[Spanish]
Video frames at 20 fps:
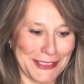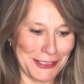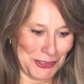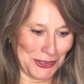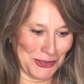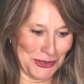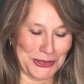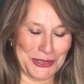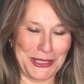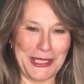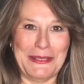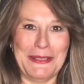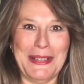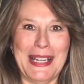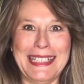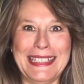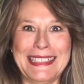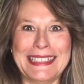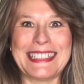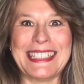que os
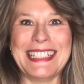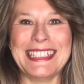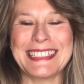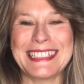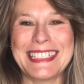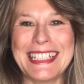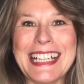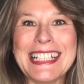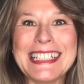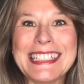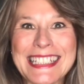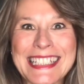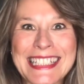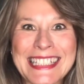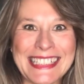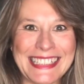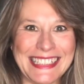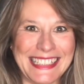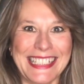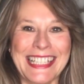suscribáis, que es
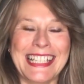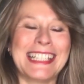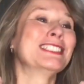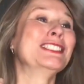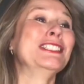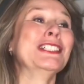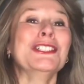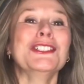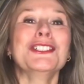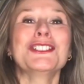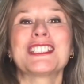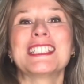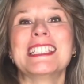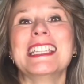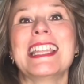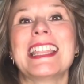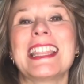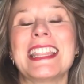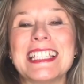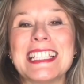gratis, que yo os
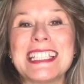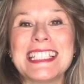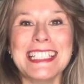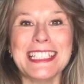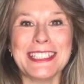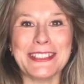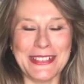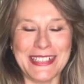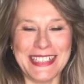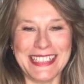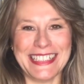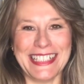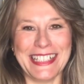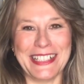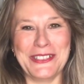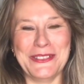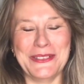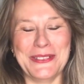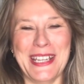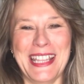necesito en
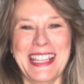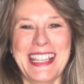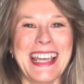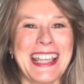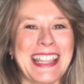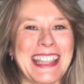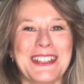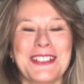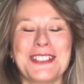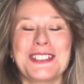esta comunidad,